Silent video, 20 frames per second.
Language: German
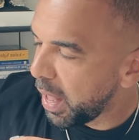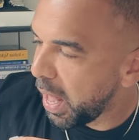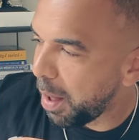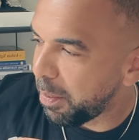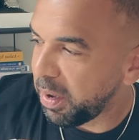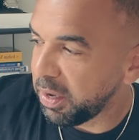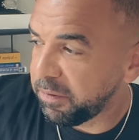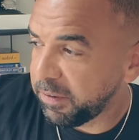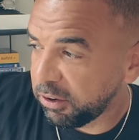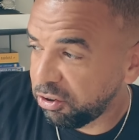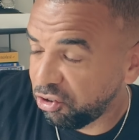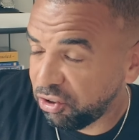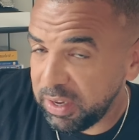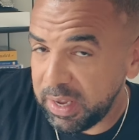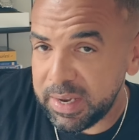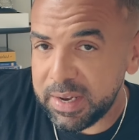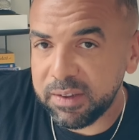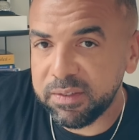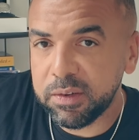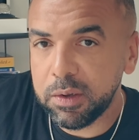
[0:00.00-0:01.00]
Aber ich
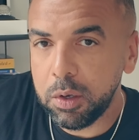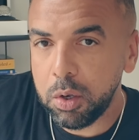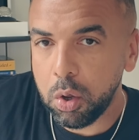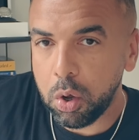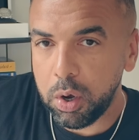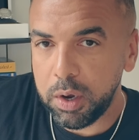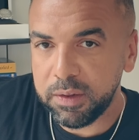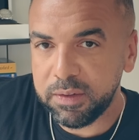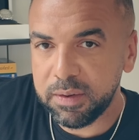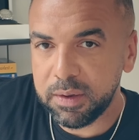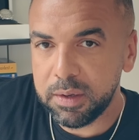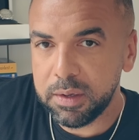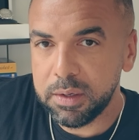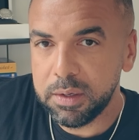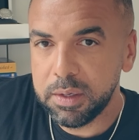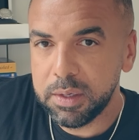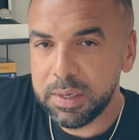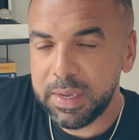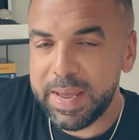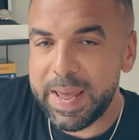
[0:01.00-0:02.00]
verstehe, dass die Leute
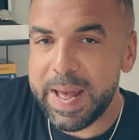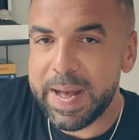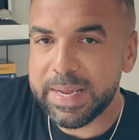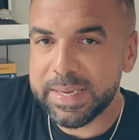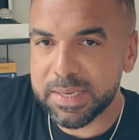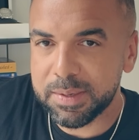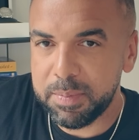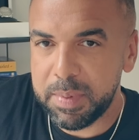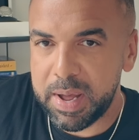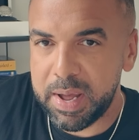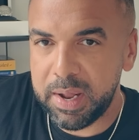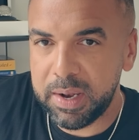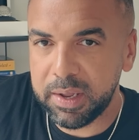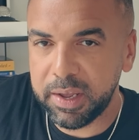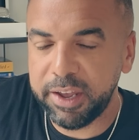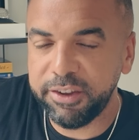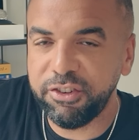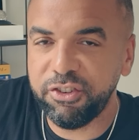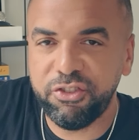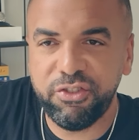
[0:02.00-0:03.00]
erstmal
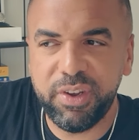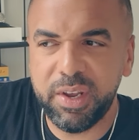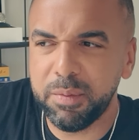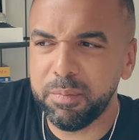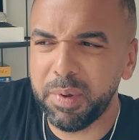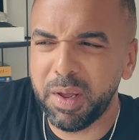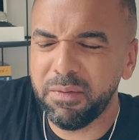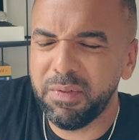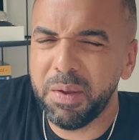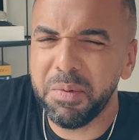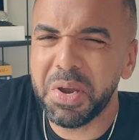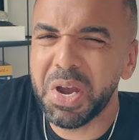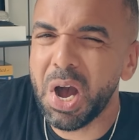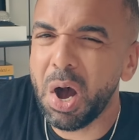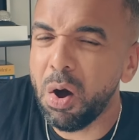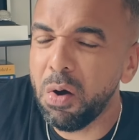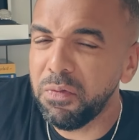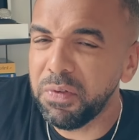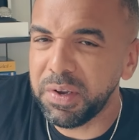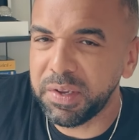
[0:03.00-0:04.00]
recherchieren, bei wem
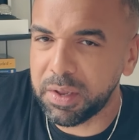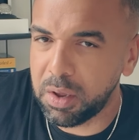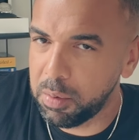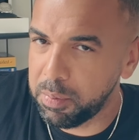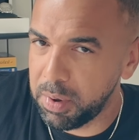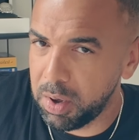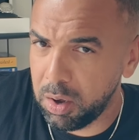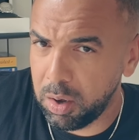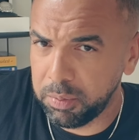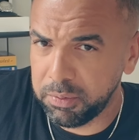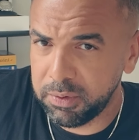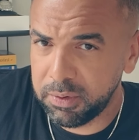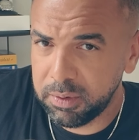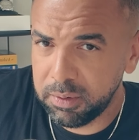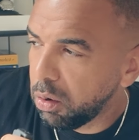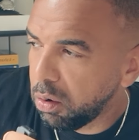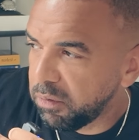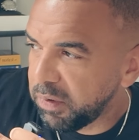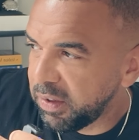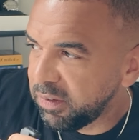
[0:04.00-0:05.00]
kaufe ich da überhaupt.
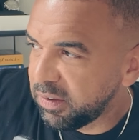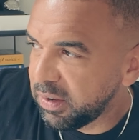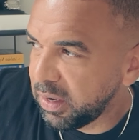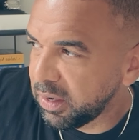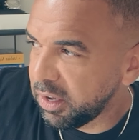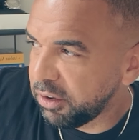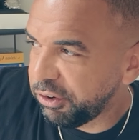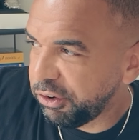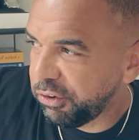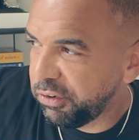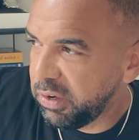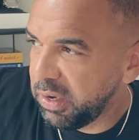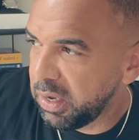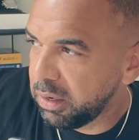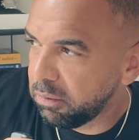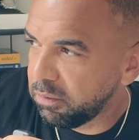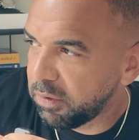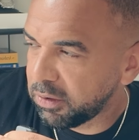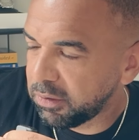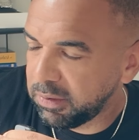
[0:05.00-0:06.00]
Und wenn sie dann
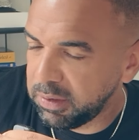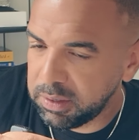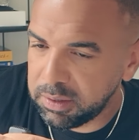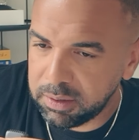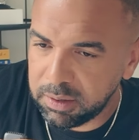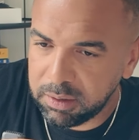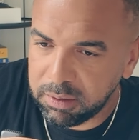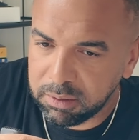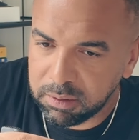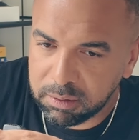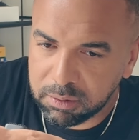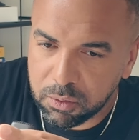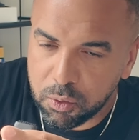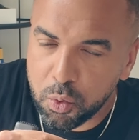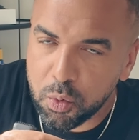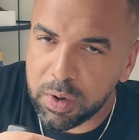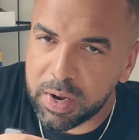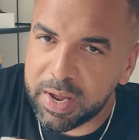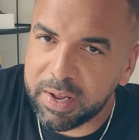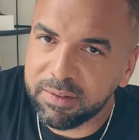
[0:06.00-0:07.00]
recherchieren, was weiß ich, in
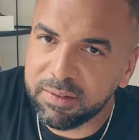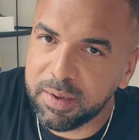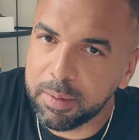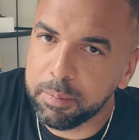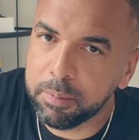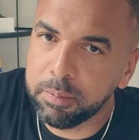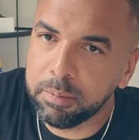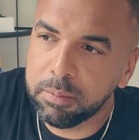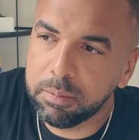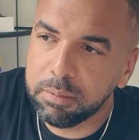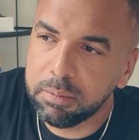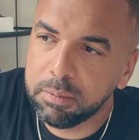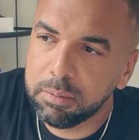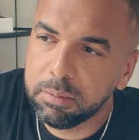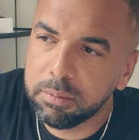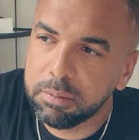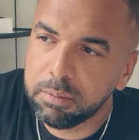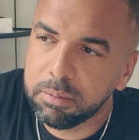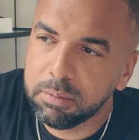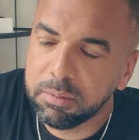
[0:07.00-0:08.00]
Google eintippen,
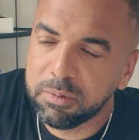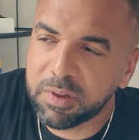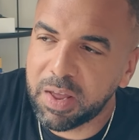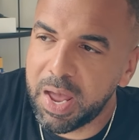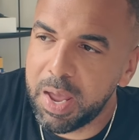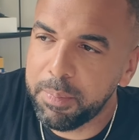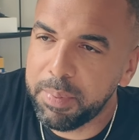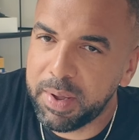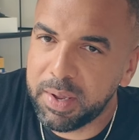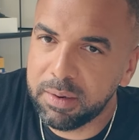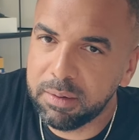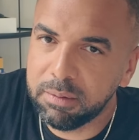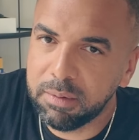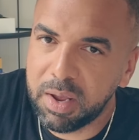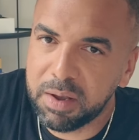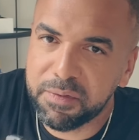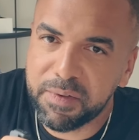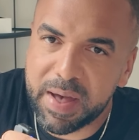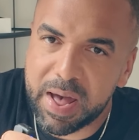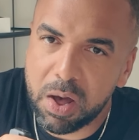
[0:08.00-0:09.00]
Taipan
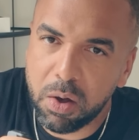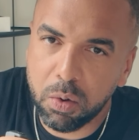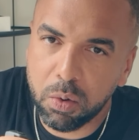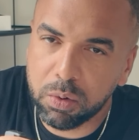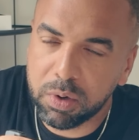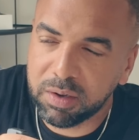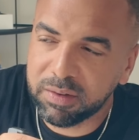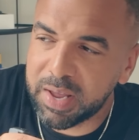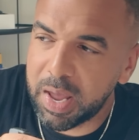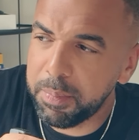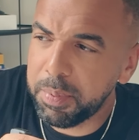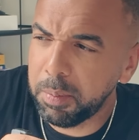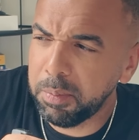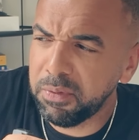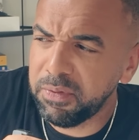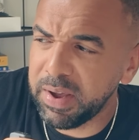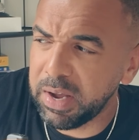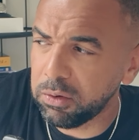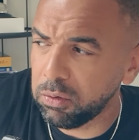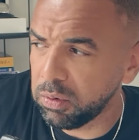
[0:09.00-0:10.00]
Erfahrung oder Taipan
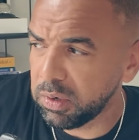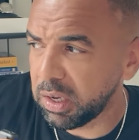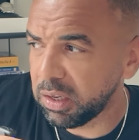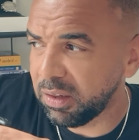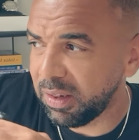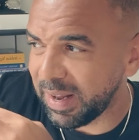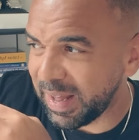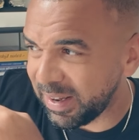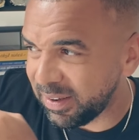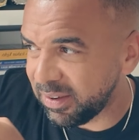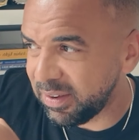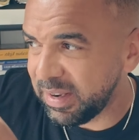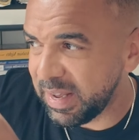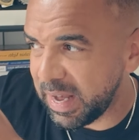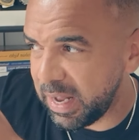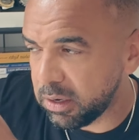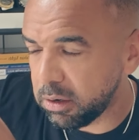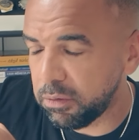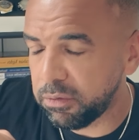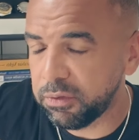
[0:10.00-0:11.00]
Bewertung, dann landen die
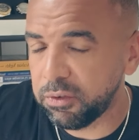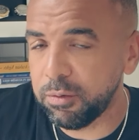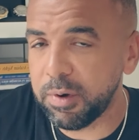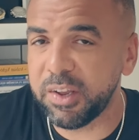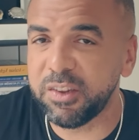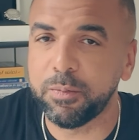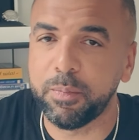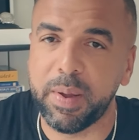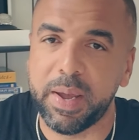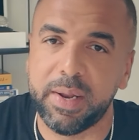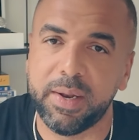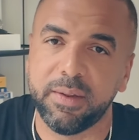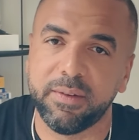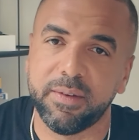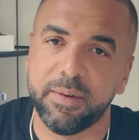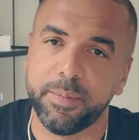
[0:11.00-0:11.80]
halt auf Trustpilot.